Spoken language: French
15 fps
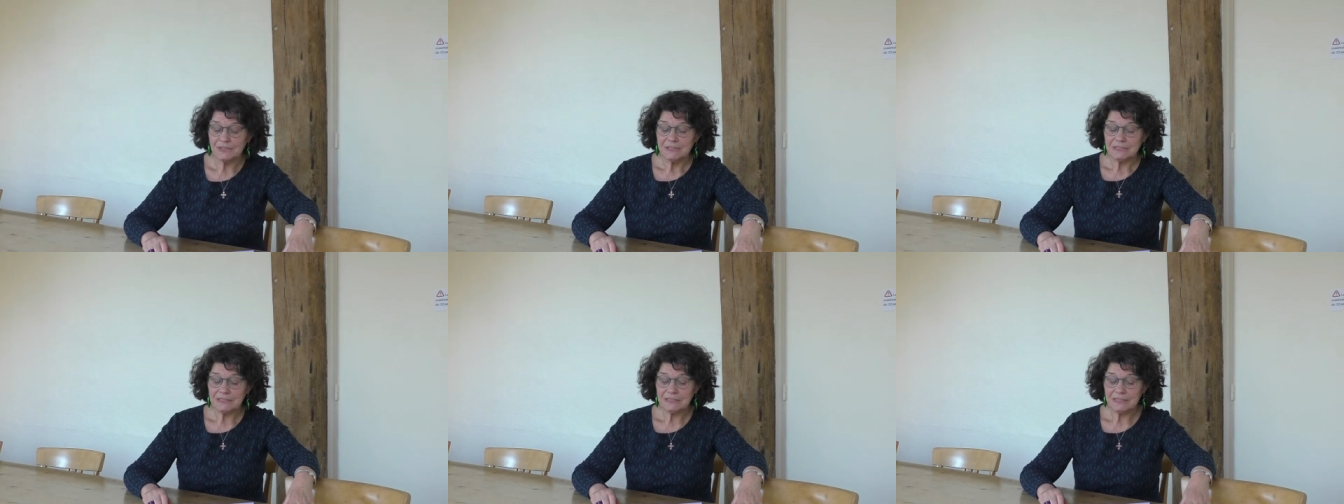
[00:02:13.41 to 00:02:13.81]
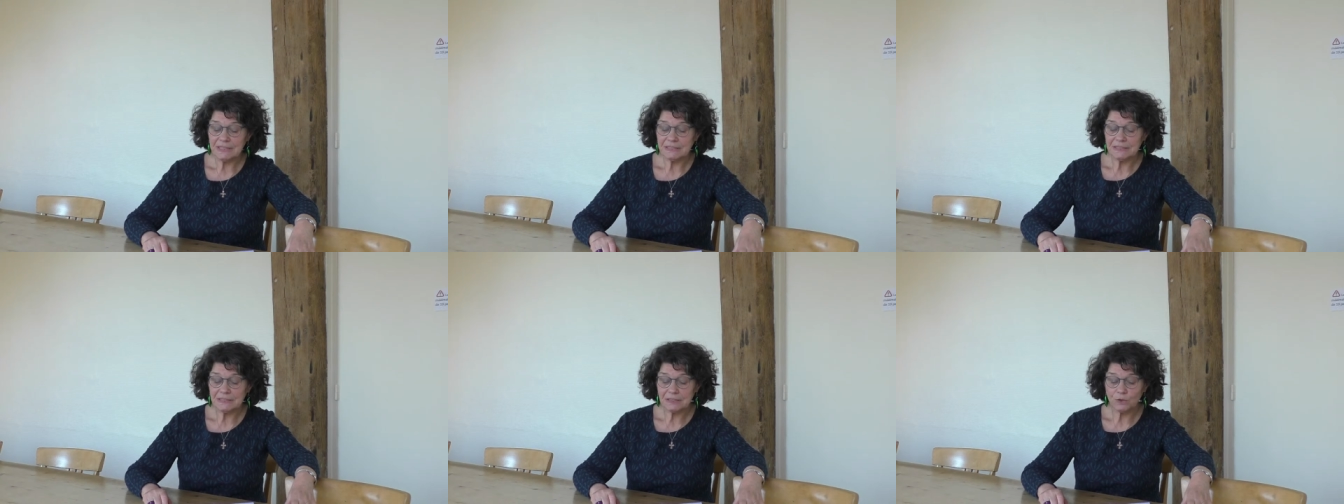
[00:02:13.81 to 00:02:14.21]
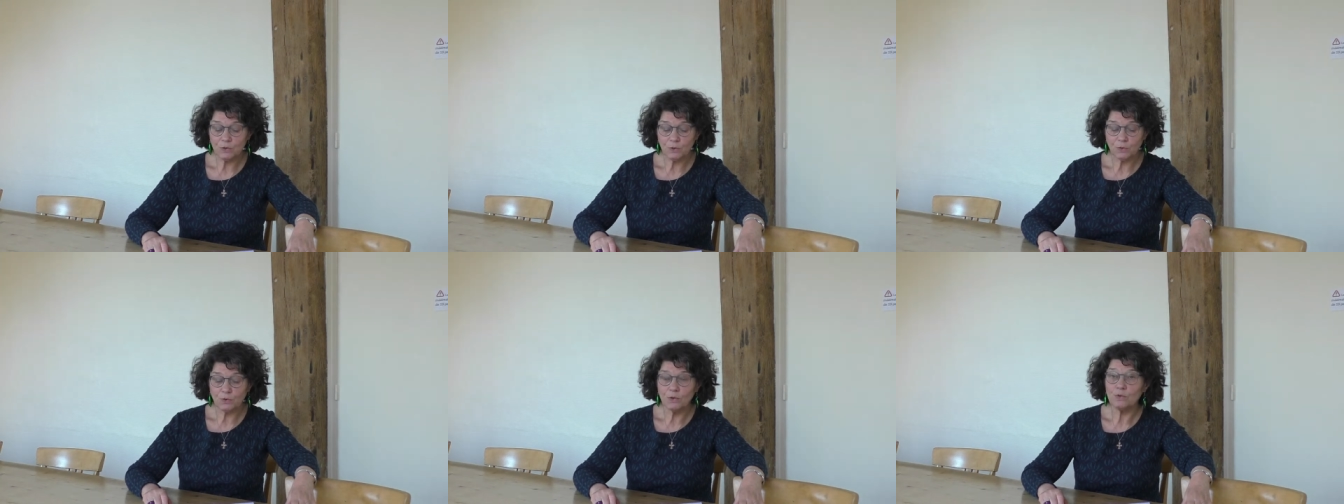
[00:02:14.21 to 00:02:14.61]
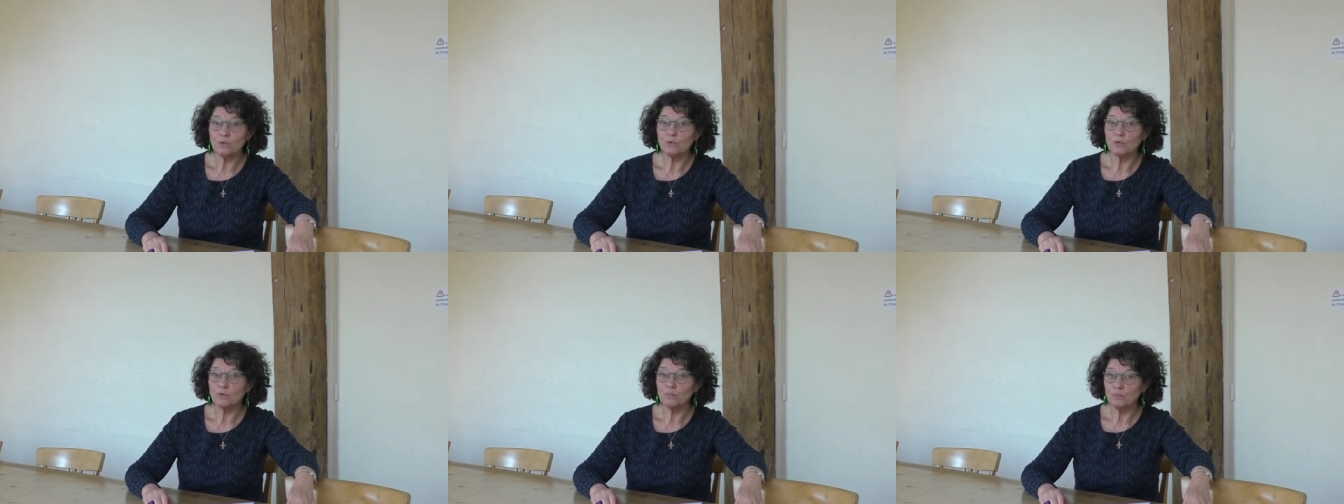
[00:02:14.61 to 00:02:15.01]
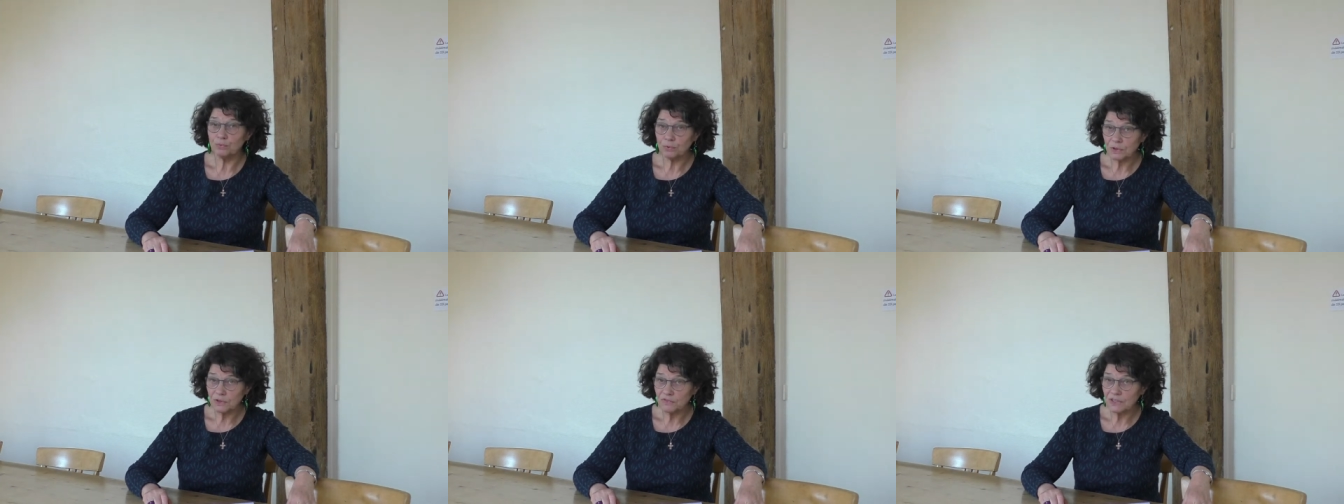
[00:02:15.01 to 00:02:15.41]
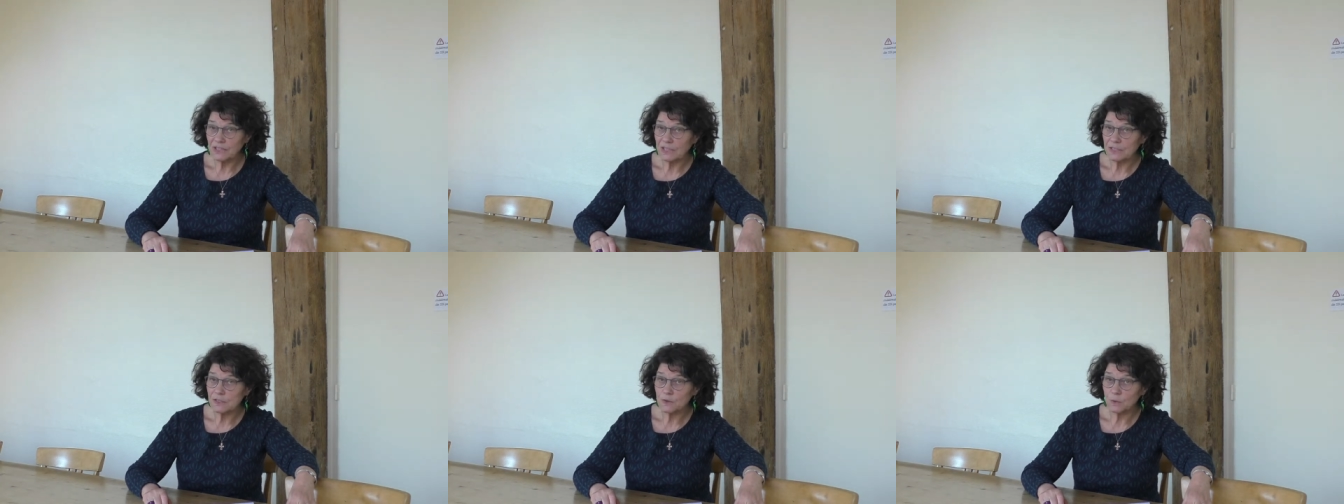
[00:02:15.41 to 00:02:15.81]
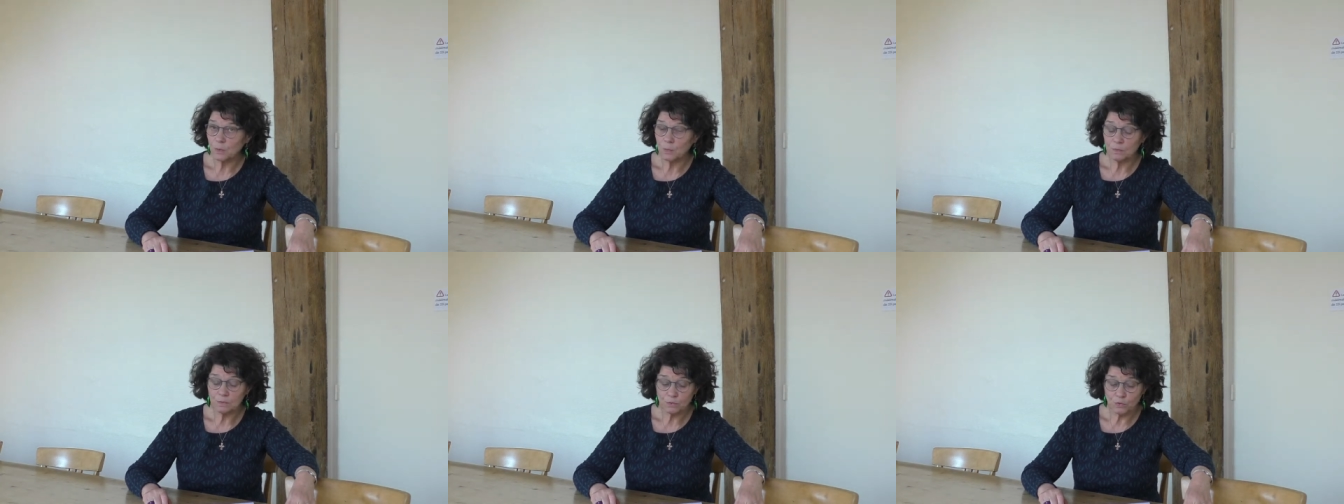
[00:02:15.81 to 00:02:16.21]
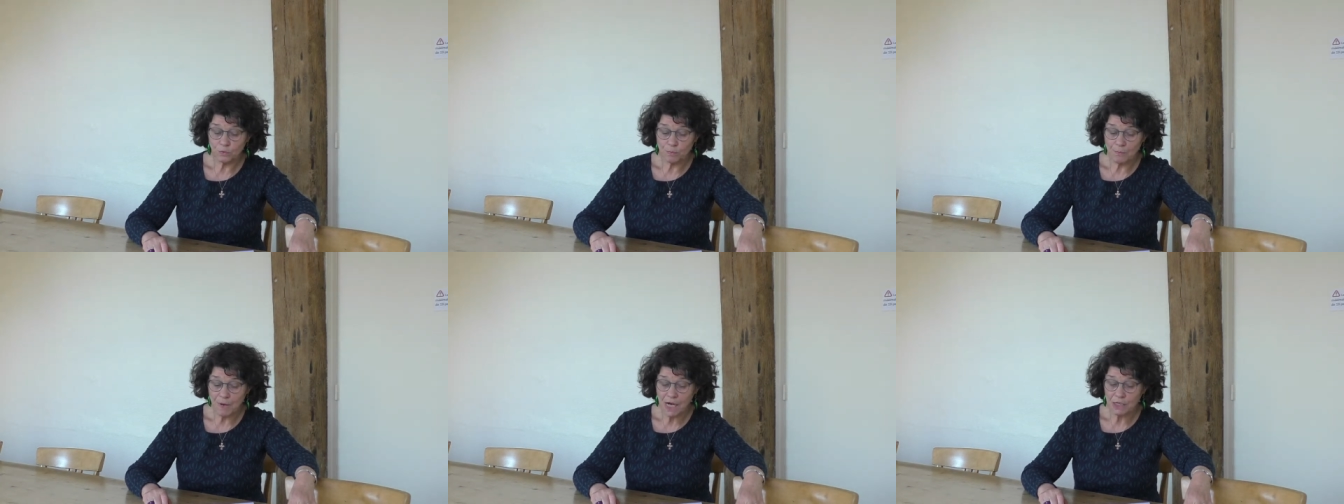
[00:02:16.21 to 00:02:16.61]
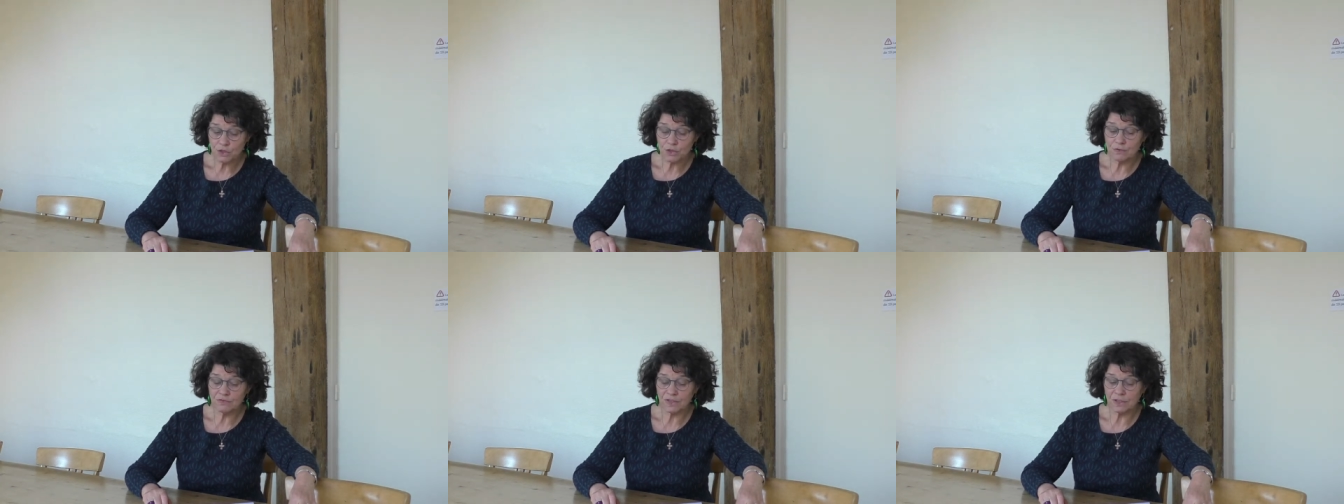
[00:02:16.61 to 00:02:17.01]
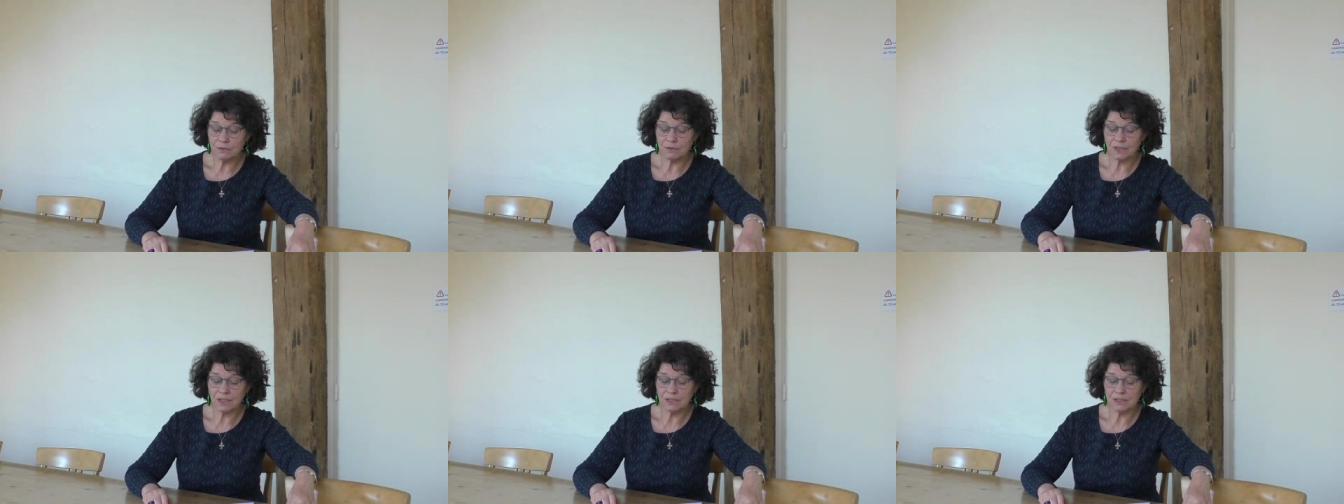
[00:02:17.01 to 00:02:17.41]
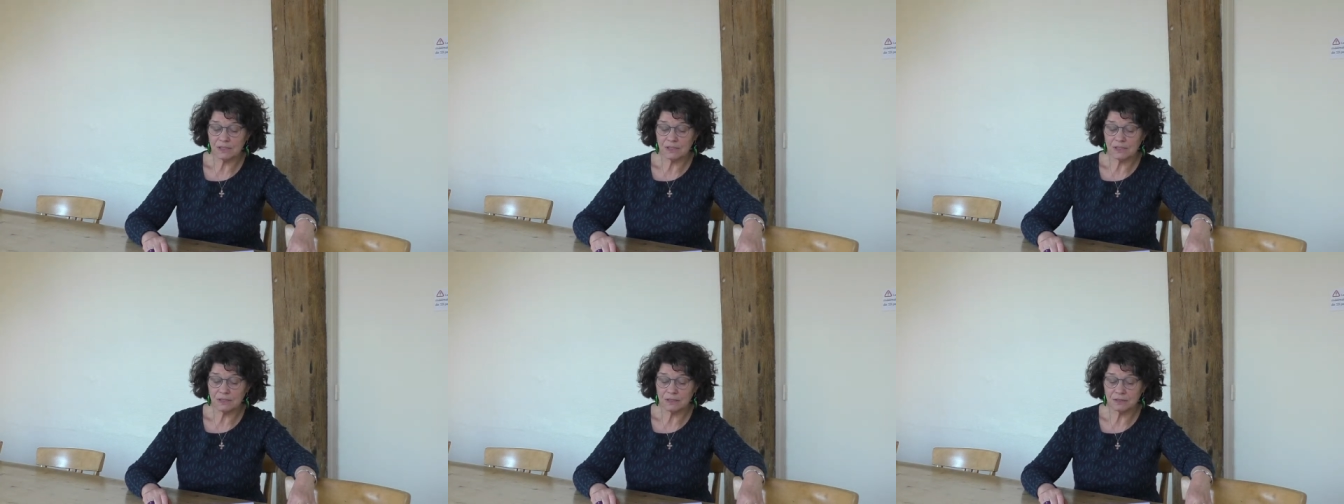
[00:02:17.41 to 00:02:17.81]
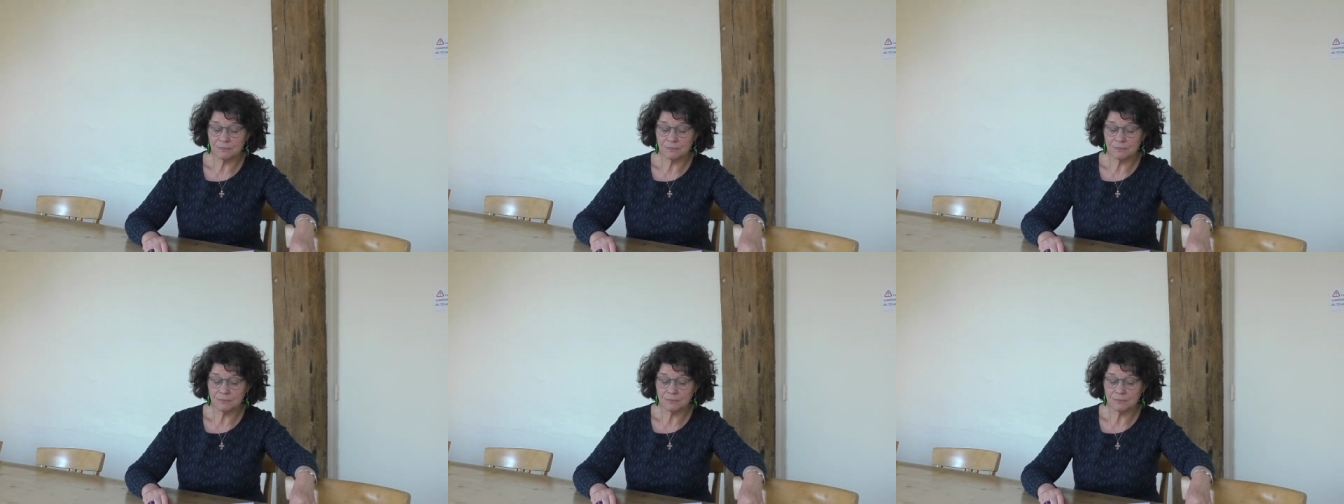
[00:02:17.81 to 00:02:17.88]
c'est-à-dire ce temps de purification, de marche vers le Christ.